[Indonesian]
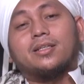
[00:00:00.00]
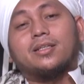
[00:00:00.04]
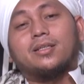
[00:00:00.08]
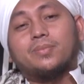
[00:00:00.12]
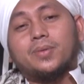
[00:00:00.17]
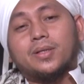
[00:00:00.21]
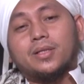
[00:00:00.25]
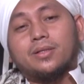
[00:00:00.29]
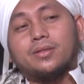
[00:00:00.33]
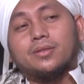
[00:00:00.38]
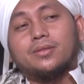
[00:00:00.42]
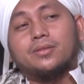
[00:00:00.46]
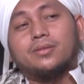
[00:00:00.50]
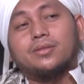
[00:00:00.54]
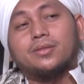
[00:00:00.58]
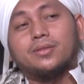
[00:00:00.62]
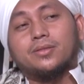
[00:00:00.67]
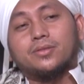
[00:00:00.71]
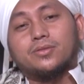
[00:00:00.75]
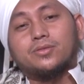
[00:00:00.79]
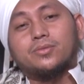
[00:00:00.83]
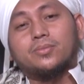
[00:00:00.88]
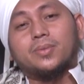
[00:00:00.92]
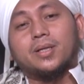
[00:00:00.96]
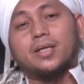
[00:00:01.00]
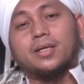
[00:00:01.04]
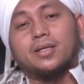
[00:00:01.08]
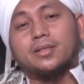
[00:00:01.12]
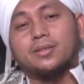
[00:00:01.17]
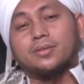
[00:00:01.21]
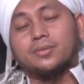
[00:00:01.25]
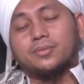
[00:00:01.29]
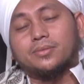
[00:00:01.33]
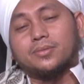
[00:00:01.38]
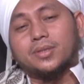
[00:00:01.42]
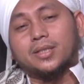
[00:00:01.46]
kepada Allah
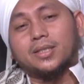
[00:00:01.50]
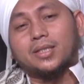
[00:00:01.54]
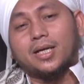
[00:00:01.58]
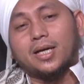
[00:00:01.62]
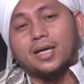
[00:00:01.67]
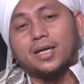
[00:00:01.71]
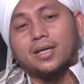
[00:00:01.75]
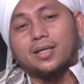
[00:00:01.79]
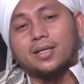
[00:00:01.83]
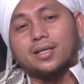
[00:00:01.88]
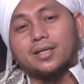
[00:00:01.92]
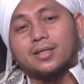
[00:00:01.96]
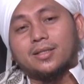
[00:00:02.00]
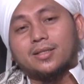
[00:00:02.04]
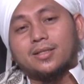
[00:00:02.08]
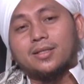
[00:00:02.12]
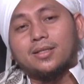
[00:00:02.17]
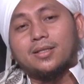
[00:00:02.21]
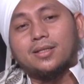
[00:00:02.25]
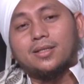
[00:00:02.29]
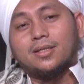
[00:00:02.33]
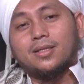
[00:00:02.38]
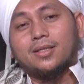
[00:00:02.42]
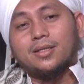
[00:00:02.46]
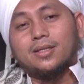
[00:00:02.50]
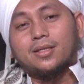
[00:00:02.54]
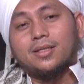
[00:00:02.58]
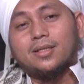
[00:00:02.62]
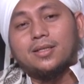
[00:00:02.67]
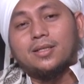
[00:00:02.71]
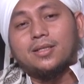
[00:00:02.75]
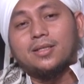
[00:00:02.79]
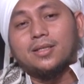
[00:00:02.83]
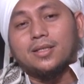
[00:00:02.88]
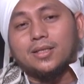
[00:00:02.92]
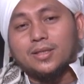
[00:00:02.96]
Subhanahu wa taala.
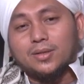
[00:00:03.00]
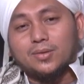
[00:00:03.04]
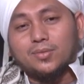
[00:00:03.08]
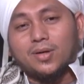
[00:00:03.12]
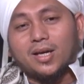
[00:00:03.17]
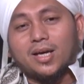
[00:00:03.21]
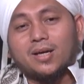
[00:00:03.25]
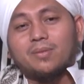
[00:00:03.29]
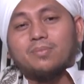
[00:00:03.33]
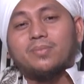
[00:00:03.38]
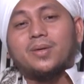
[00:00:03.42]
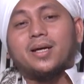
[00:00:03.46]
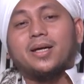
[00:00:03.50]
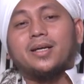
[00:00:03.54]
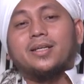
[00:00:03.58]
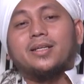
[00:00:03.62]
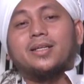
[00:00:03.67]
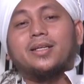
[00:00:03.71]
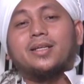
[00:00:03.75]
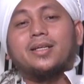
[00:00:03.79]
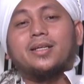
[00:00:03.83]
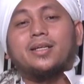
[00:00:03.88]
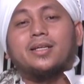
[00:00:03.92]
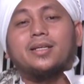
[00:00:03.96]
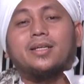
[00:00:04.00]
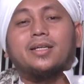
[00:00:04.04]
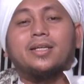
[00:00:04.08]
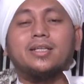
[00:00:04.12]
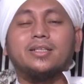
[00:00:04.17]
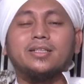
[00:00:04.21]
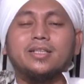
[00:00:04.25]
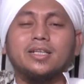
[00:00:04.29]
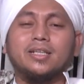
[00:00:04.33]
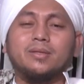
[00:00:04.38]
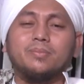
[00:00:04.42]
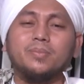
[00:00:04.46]
Itulah makna
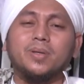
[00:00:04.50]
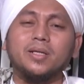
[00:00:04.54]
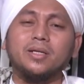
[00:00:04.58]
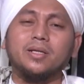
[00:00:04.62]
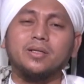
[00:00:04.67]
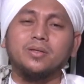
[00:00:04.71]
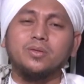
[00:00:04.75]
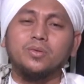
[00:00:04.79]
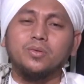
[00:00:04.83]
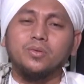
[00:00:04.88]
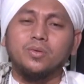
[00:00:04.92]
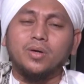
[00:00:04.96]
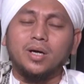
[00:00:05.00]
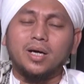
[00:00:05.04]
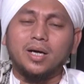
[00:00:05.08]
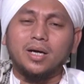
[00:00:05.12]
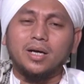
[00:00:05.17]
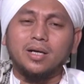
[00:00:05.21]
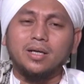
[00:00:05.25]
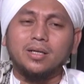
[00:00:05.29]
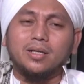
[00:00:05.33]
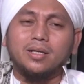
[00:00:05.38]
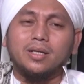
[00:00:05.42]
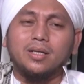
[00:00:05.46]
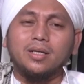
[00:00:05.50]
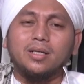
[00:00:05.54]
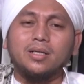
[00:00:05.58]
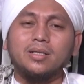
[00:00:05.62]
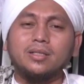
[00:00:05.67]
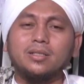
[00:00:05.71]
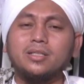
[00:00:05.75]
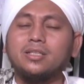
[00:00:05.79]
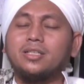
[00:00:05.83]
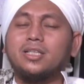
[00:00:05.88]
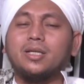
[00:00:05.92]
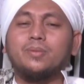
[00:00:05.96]
daripada doa.
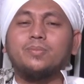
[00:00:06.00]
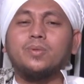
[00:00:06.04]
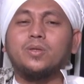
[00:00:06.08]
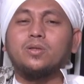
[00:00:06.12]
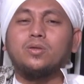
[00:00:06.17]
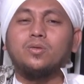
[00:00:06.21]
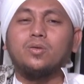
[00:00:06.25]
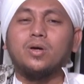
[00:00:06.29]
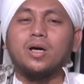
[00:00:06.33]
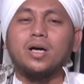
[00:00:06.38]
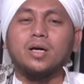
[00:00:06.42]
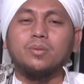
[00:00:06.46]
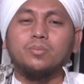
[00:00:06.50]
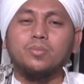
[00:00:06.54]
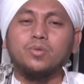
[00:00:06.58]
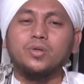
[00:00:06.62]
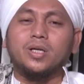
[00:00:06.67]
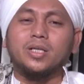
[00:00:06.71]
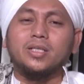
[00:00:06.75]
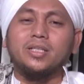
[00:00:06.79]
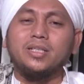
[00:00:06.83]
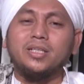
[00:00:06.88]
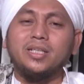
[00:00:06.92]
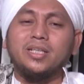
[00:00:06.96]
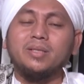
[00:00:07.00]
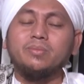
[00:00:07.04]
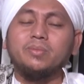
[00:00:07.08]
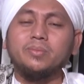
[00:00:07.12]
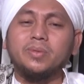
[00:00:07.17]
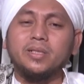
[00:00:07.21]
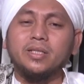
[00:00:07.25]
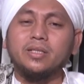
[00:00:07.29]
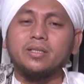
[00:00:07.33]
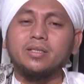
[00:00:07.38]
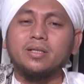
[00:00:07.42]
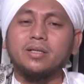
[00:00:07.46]
Kita berdoa bukan ingin
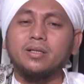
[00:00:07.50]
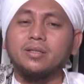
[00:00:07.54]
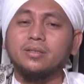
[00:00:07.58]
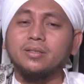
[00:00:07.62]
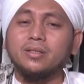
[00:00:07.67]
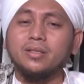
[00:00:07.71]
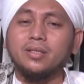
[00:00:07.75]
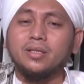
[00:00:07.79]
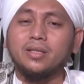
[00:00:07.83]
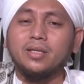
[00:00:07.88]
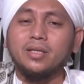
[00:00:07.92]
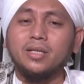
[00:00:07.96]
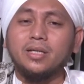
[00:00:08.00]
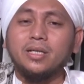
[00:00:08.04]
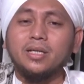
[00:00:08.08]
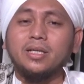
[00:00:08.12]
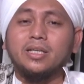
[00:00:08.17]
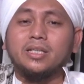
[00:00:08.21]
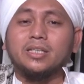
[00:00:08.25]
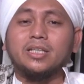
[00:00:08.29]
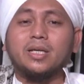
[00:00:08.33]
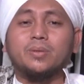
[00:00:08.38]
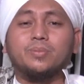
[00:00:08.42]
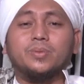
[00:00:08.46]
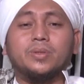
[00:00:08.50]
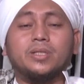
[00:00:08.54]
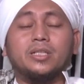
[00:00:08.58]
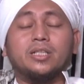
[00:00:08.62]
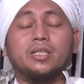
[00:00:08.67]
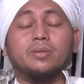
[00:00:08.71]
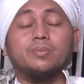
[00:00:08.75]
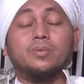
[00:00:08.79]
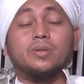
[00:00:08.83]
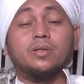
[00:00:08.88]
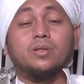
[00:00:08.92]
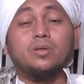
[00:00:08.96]
memerintah Allah, tapi
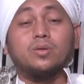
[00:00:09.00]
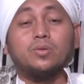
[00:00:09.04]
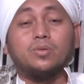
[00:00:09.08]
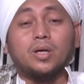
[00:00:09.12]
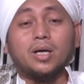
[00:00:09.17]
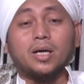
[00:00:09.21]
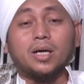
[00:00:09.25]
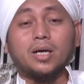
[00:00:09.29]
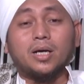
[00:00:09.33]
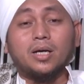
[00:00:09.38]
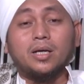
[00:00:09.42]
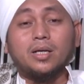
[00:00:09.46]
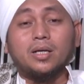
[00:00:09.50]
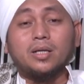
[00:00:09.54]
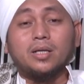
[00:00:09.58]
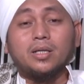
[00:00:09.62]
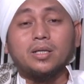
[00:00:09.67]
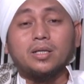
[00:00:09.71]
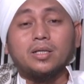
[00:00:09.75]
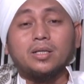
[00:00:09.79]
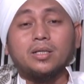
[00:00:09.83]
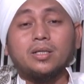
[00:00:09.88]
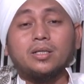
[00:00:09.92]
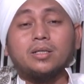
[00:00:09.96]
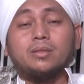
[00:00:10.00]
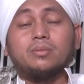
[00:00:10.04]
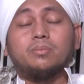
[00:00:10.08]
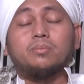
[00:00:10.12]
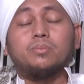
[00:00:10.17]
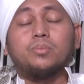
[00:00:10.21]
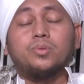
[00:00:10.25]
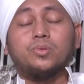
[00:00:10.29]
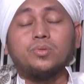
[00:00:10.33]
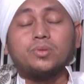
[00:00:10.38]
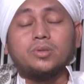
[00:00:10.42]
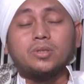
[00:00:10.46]
kita berdoa
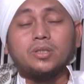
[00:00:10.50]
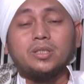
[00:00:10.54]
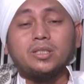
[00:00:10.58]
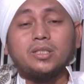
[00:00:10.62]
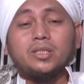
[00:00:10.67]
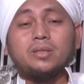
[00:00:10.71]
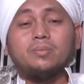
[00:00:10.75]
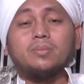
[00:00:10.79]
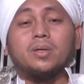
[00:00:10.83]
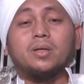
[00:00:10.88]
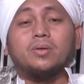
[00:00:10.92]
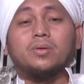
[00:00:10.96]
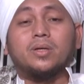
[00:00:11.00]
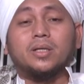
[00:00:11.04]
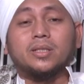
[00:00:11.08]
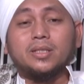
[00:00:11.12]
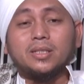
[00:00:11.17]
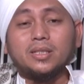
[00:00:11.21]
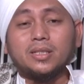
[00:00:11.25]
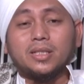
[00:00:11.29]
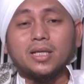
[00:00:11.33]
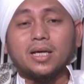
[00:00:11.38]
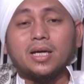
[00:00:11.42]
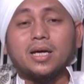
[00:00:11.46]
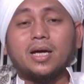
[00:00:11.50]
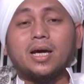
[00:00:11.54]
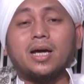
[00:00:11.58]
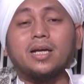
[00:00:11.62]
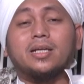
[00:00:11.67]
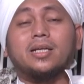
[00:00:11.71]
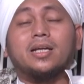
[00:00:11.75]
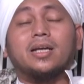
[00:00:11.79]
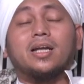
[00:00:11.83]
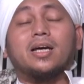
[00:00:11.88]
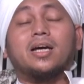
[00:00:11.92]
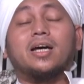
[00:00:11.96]
bukti bahwa kita
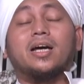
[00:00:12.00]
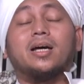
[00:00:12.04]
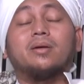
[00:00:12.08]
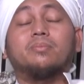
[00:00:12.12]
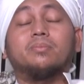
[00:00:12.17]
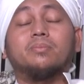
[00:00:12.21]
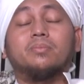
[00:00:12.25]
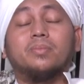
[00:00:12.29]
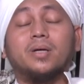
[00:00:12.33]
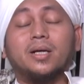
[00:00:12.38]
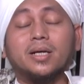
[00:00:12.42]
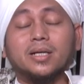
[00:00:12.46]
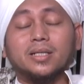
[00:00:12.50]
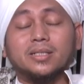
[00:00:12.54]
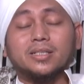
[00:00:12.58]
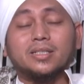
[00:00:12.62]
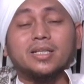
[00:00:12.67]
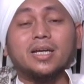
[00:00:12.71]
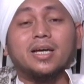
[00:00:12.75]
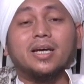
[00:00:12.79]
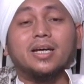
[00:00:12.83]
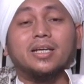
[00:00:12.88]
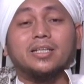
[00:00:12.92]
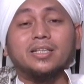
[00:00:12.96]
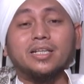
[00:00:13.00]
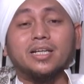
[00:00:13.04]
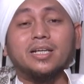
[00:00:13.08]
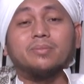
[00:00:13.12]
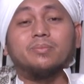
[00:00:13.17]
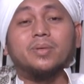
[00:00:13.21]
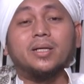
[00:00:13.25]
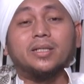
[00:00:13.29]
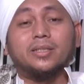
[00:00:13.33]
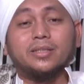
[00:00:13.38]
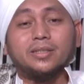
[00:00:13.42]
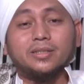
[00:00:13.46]
adalah hamba sahaya
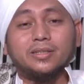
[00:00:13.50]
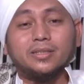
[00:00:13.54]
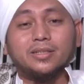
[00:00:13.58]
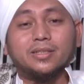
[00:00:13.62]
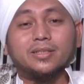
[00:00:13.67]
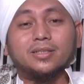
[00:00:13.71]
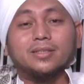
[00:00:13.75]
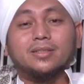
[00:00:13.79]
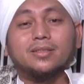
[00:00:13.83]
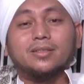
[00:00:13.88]
baginya.